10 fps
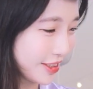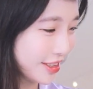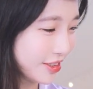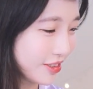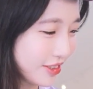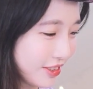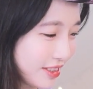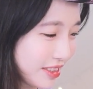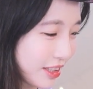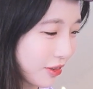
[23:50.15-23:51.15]
그래서
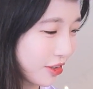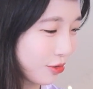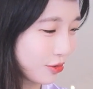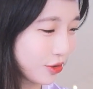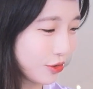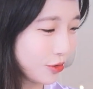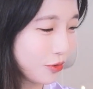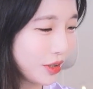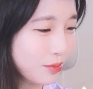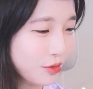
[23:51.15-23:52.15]
늦게 와도 전혀
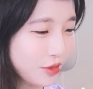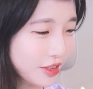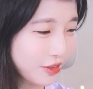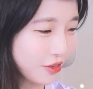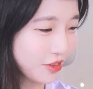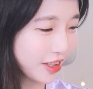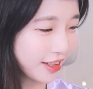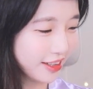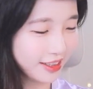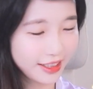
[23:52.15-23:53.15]
손해 보는 그런 게
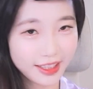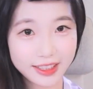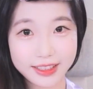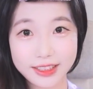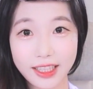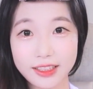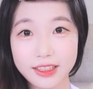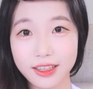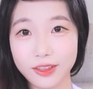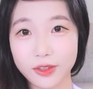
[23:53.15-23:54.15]
아니야. 그
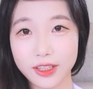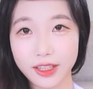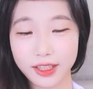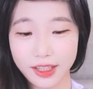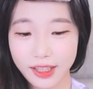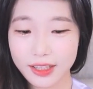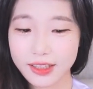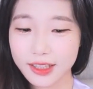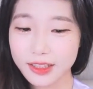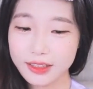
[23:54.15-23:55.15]
자리가 이렇게
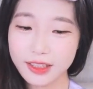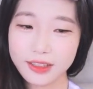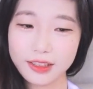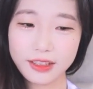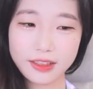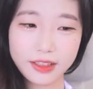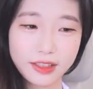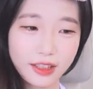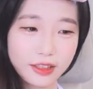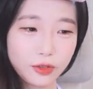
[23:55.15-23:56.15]

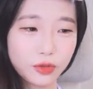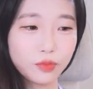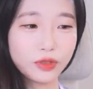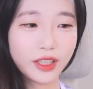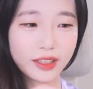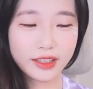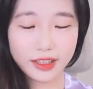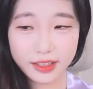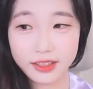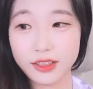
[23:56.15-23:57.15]
딱딱딱딱딱딱딱 있고 무대가
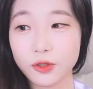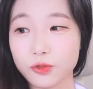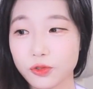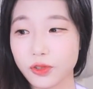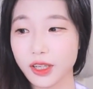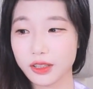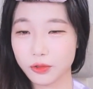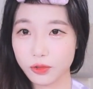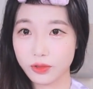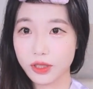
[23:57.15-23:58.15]
딱 있는 이런 구조가
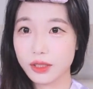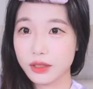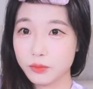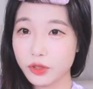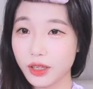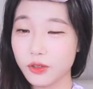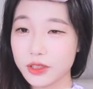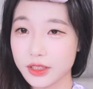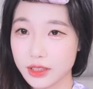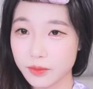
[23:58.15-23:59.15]
아니고 무대가
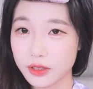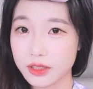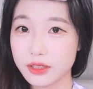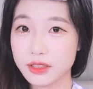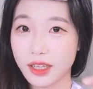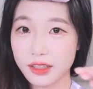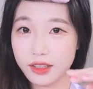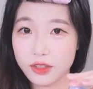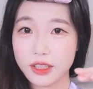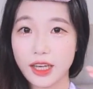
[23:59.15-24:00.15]
여기 있으면은
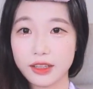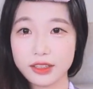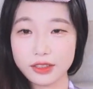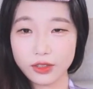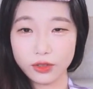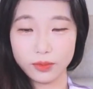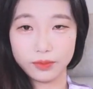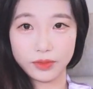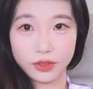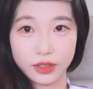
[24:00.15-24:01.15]
자리가 이렇게
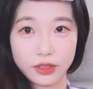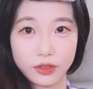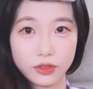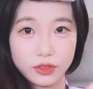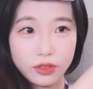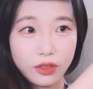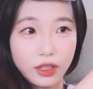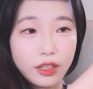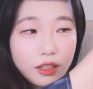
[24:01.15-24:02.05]
계단처럼 이렇게 있거든요.